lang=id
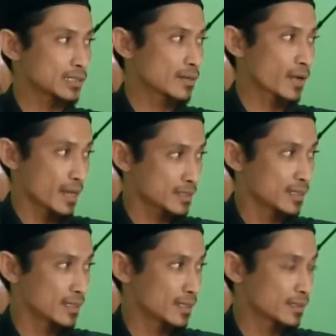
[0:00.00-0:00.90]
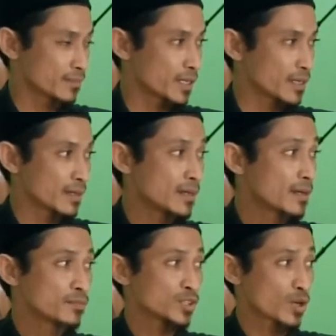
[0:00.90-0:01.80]
gak jawab adil, tapi
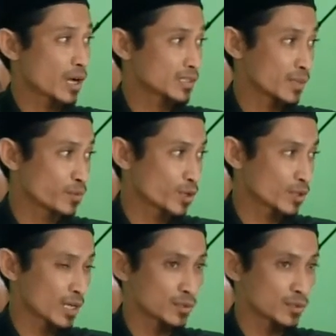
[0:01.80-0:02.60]
iso nyepuro to